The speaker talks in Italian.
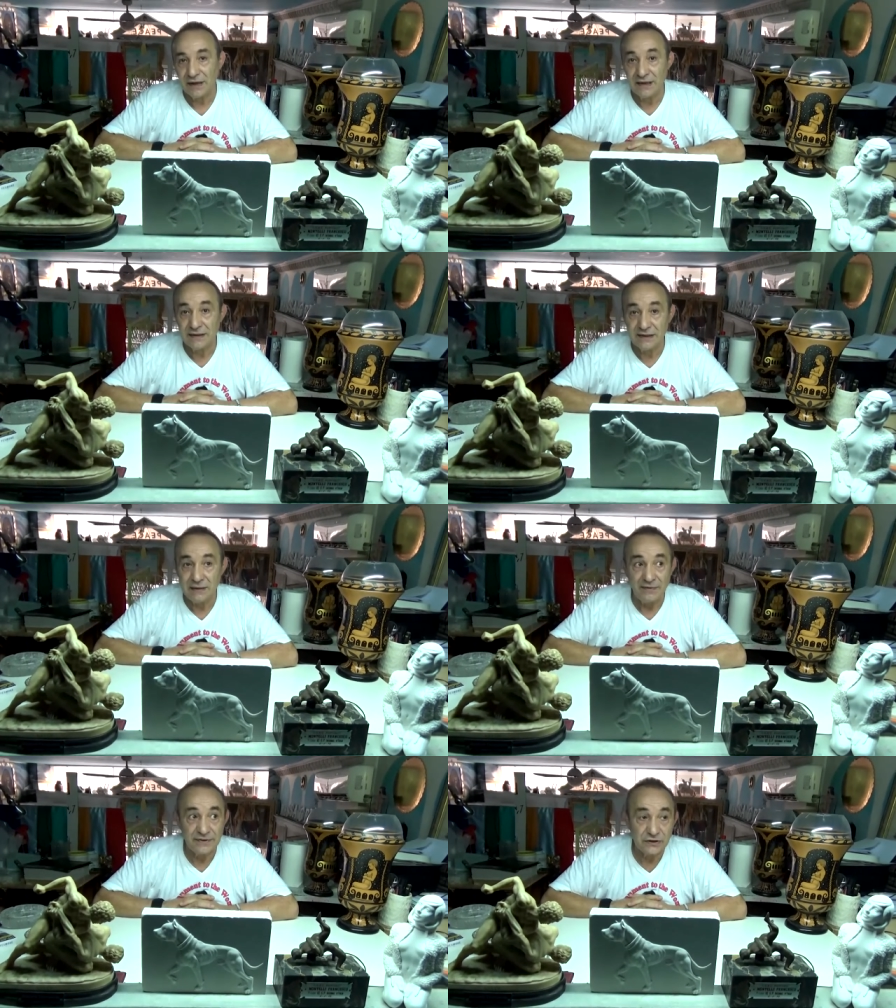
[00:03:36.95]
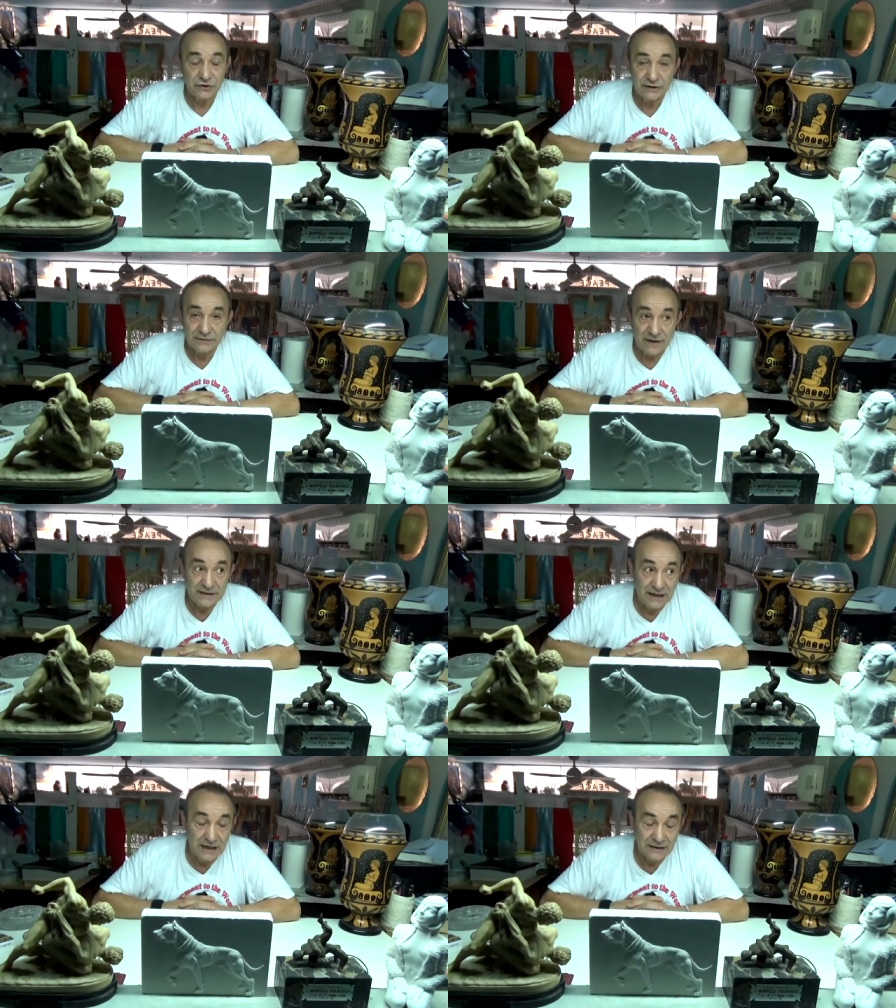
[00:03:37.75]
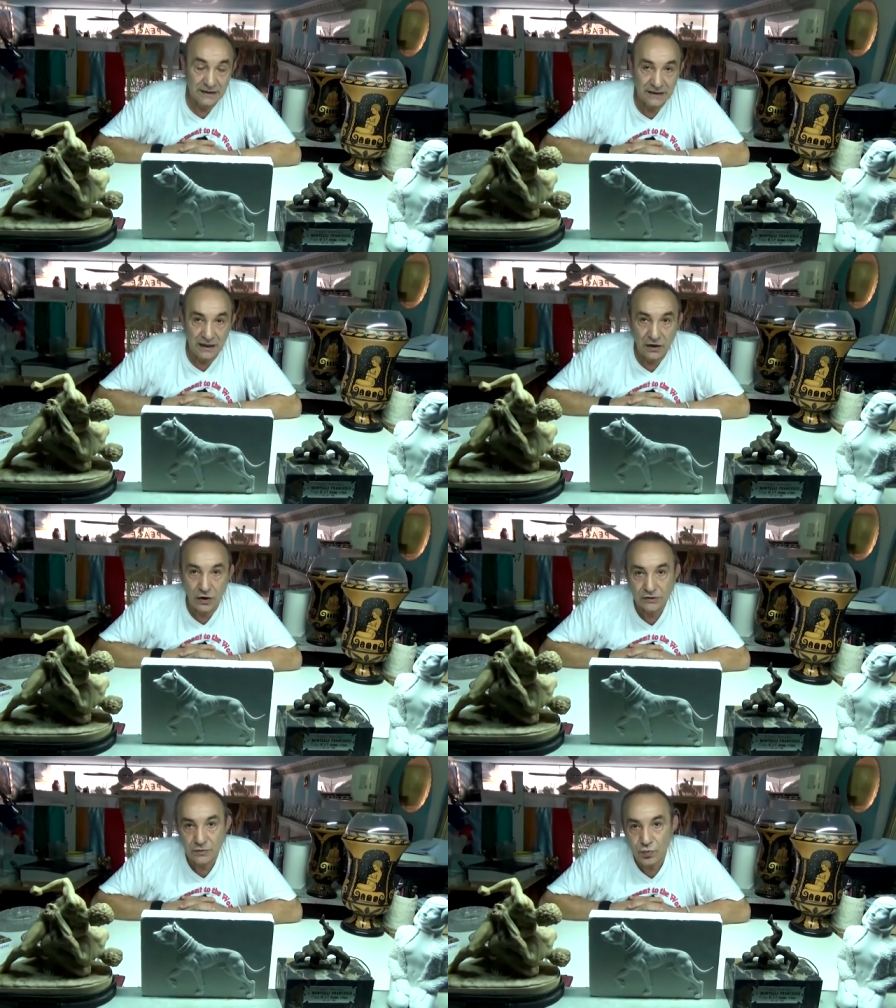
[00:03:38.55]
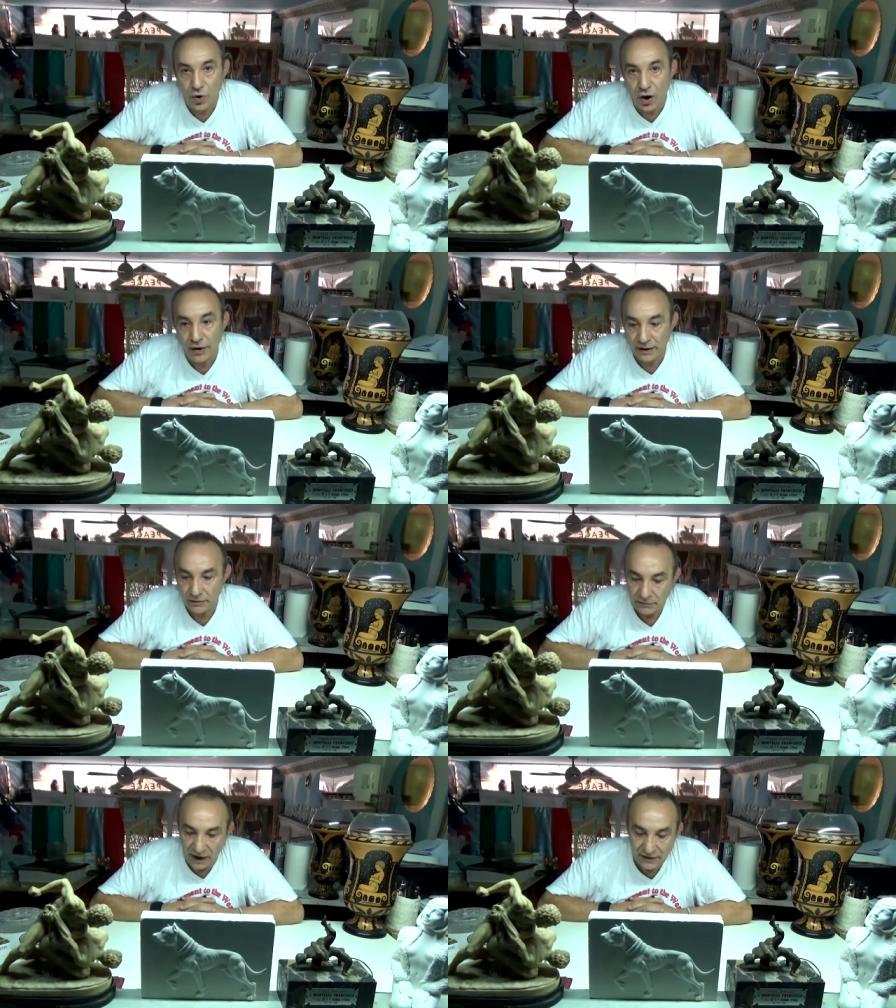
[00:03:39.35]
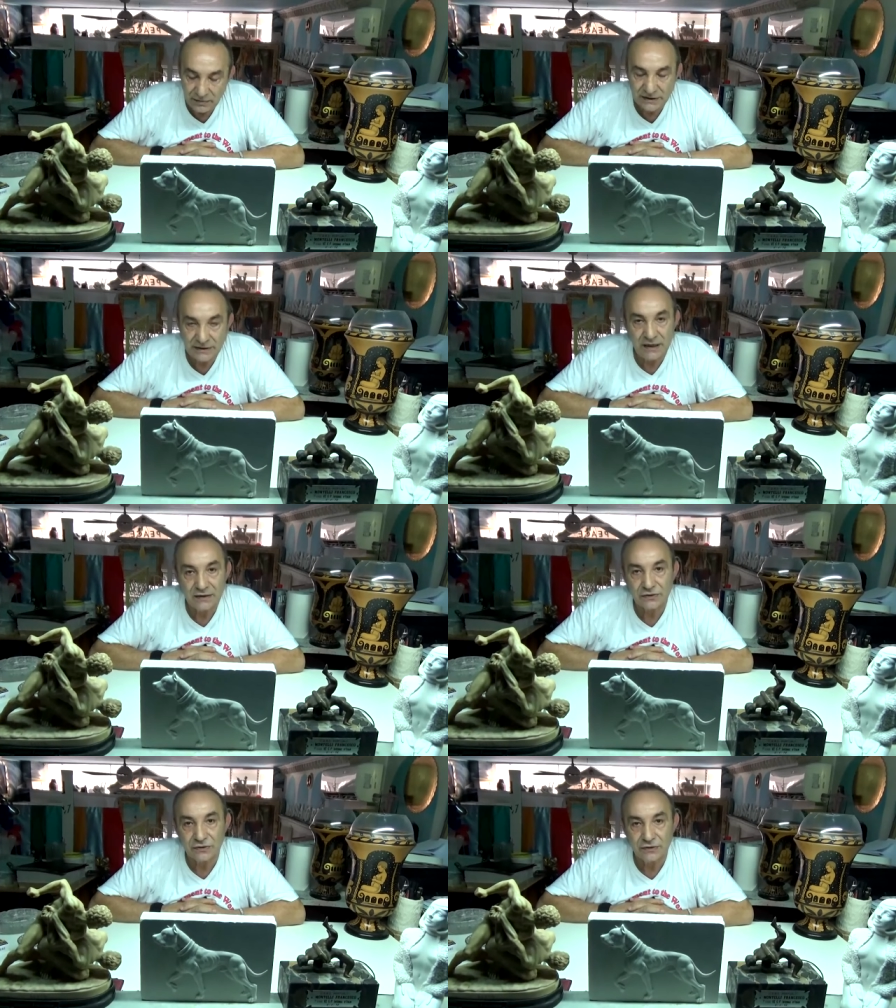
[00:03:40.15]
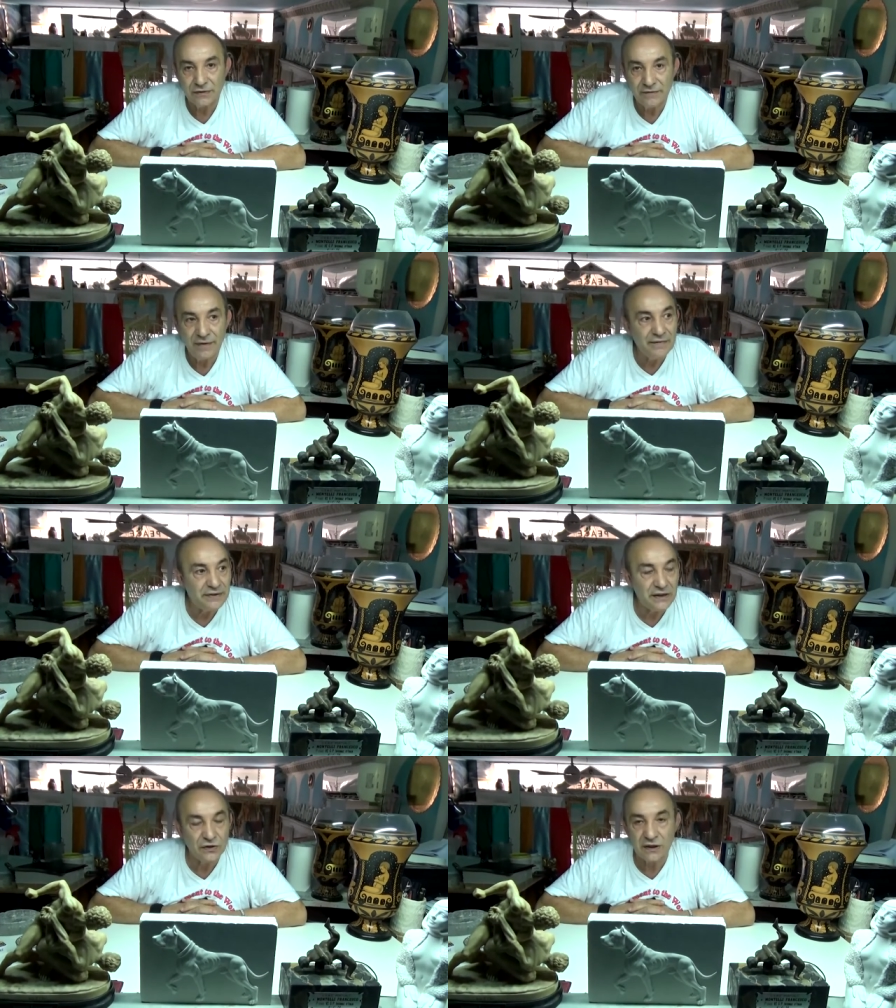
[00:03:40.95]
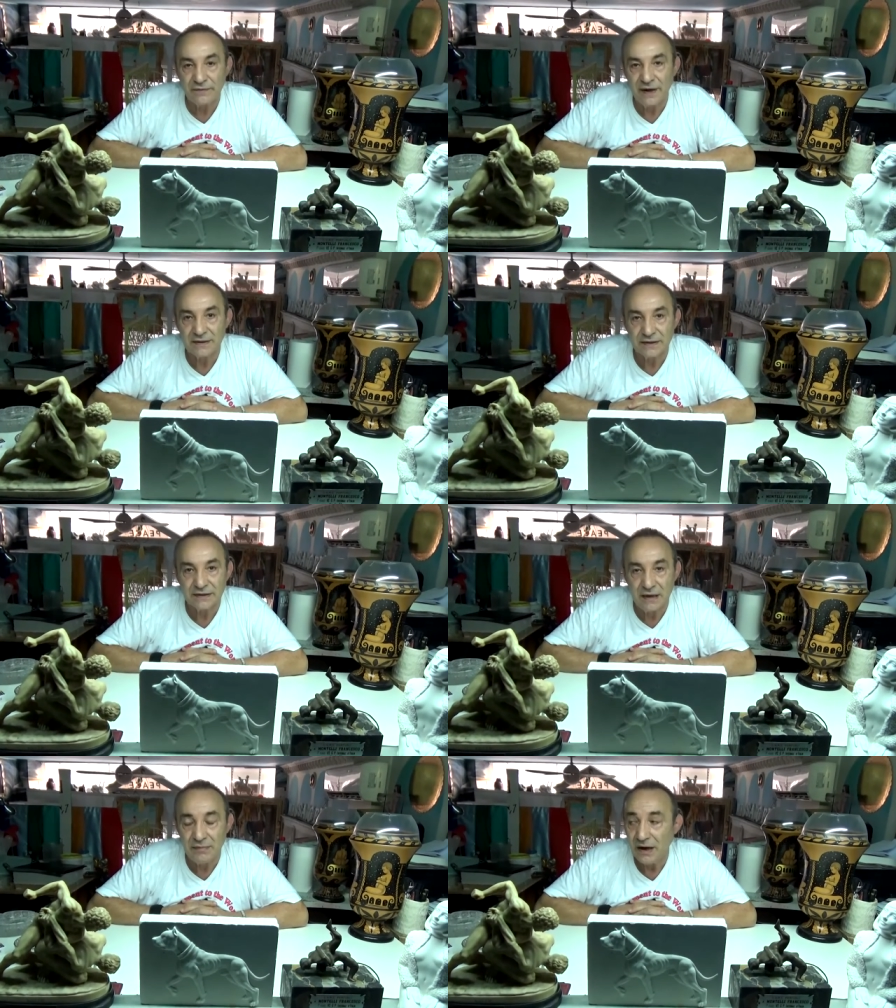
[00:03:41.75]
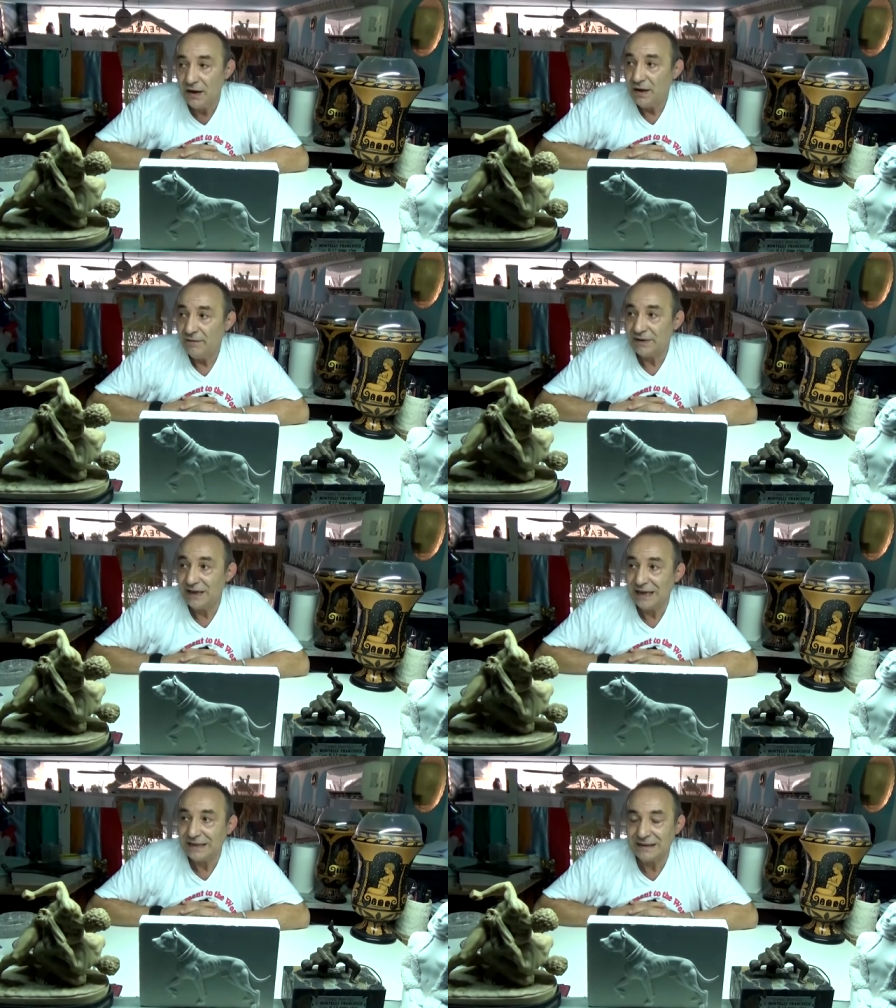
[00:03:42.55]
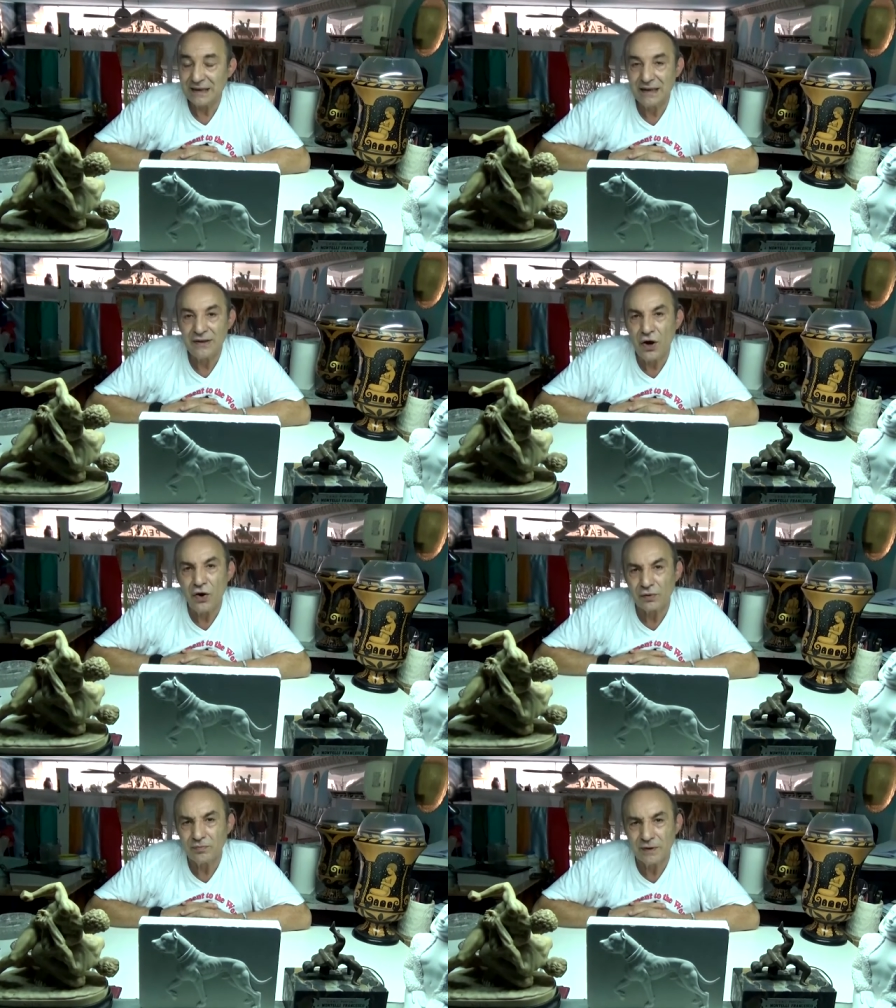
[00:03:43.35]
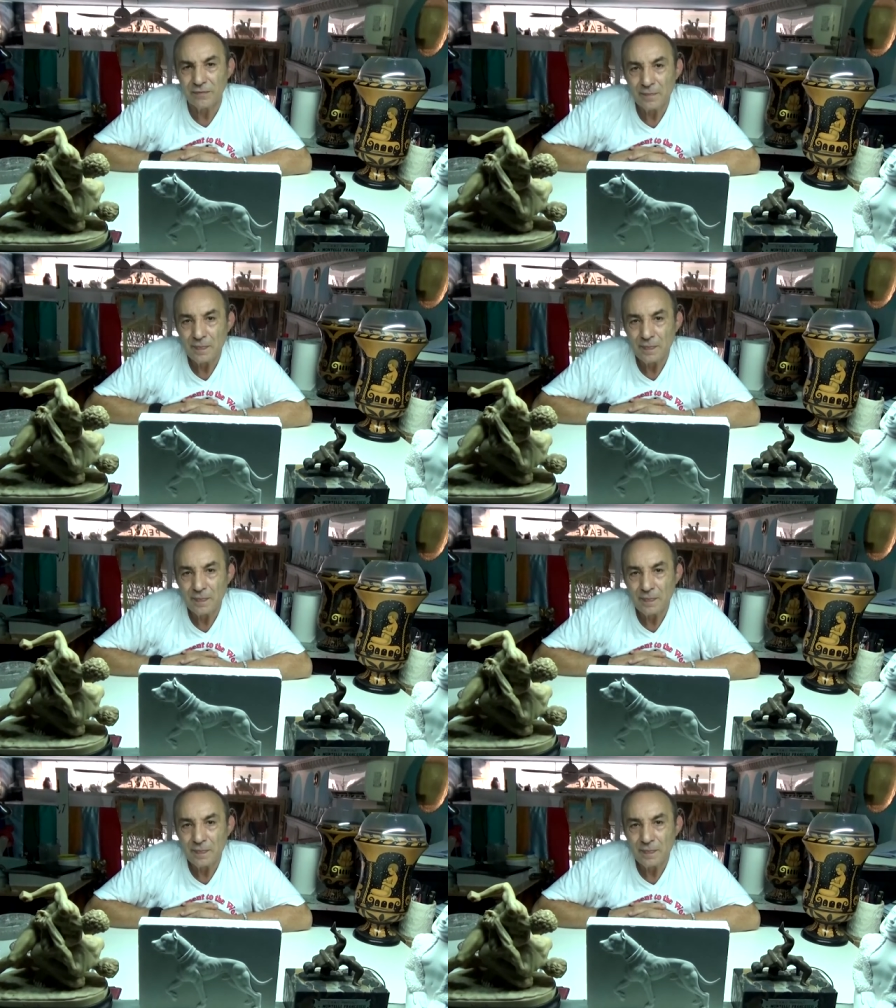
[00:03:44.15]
Che il sistema facesse, facesse, delle cose buone avrebbe senso. Vai a vedere cosa fa il sistema, fa delle cazzate enormi.